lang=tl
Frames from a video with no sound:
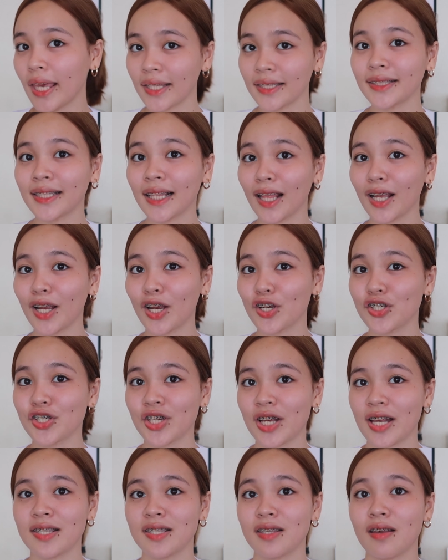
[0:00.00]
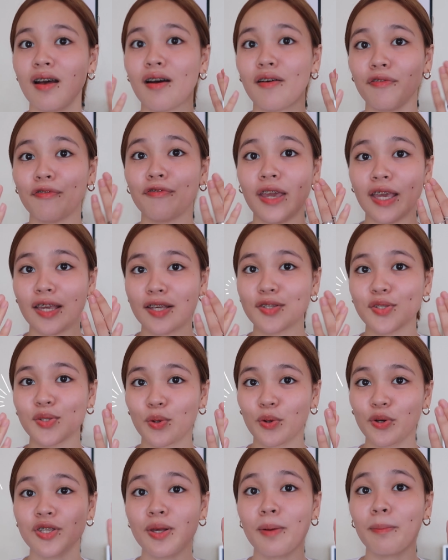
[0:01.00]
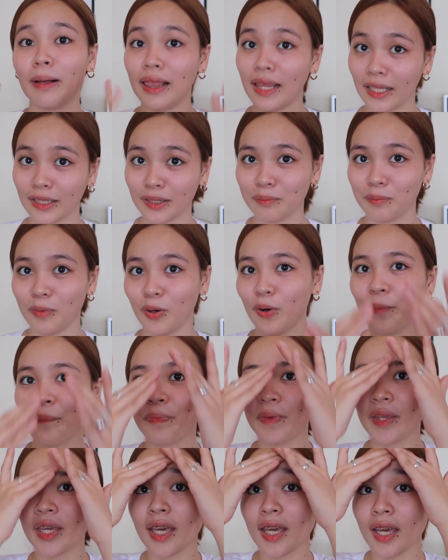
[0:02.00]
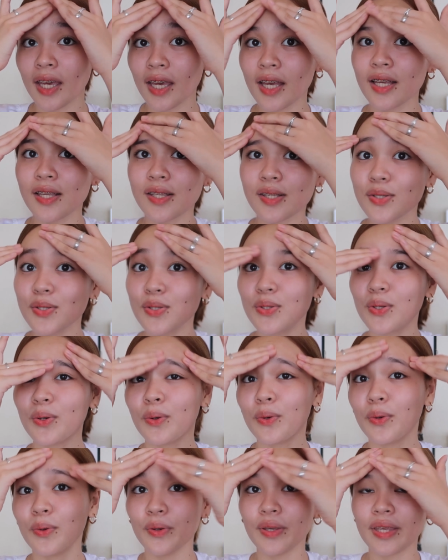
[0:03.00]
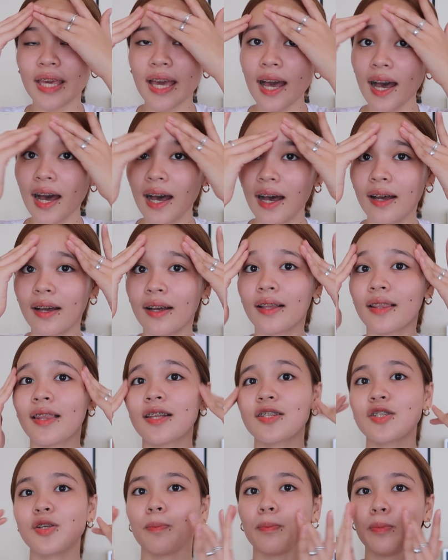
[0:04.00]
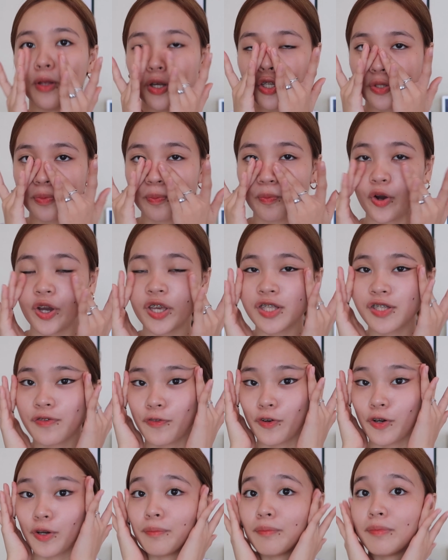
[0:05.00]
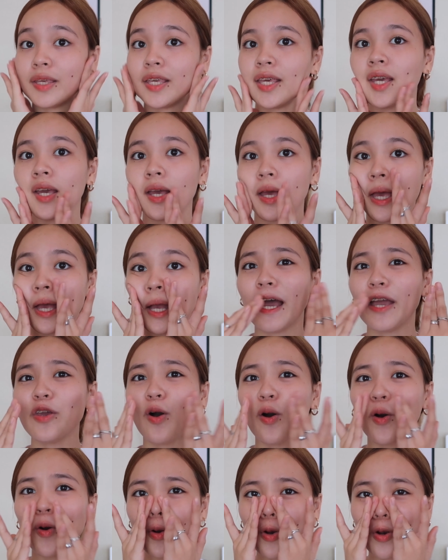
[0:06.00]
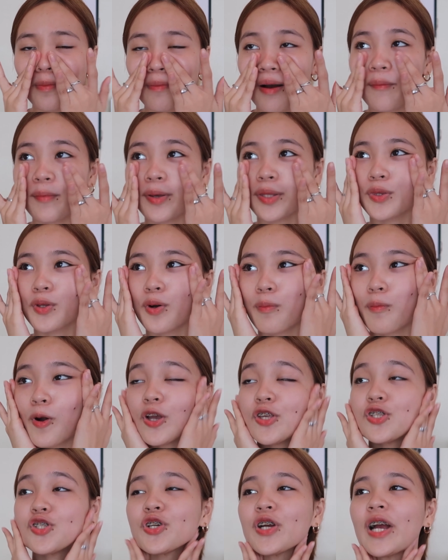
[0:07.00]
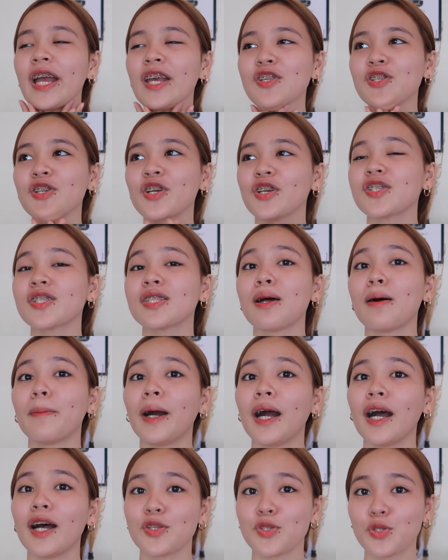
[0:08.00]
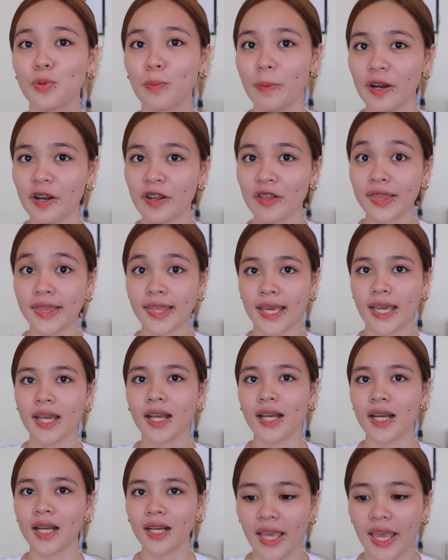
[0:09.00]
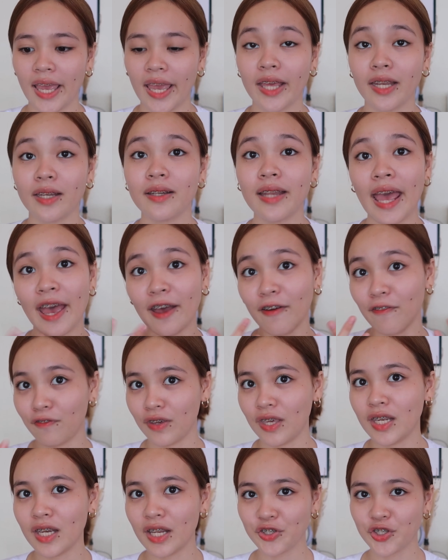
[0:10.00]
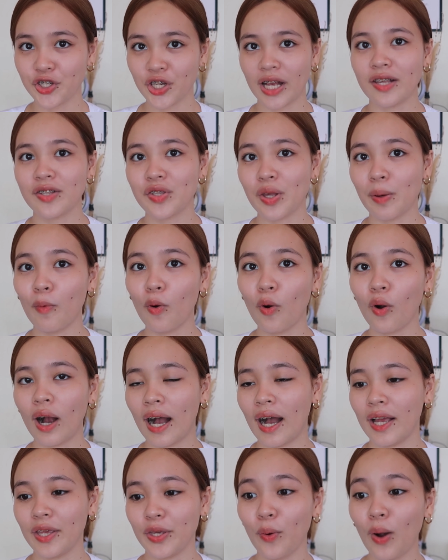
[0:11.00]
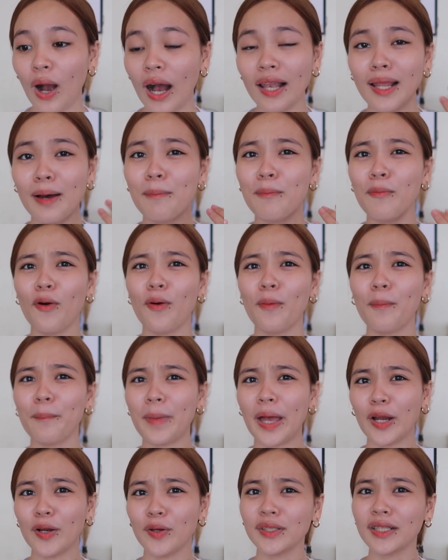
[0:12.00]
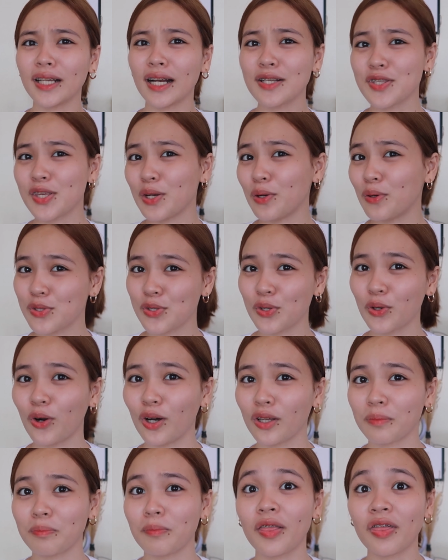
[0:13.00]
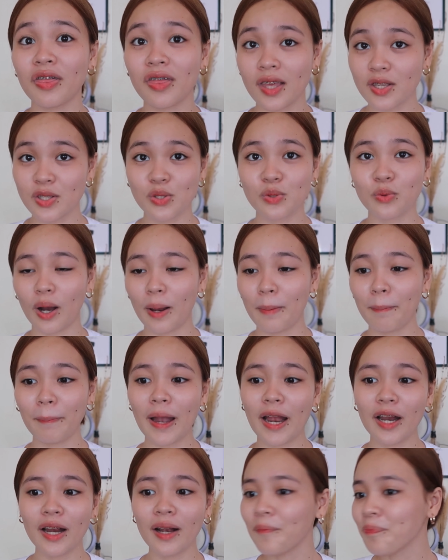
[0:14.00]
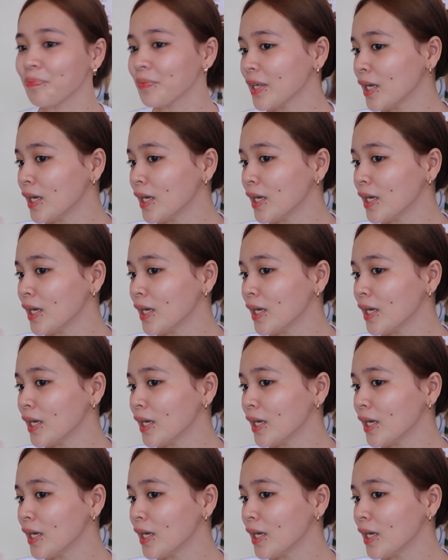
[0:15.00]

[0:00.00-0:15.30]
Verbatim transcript: in talaga siya sa face or sa balat mo. So, yeah. That's a plus point for me. Ayoko gumamit ng moisturizers na mga super thick and heavy na siya sa buka. Yung alam mong meron kang sinusuot, but this one, parang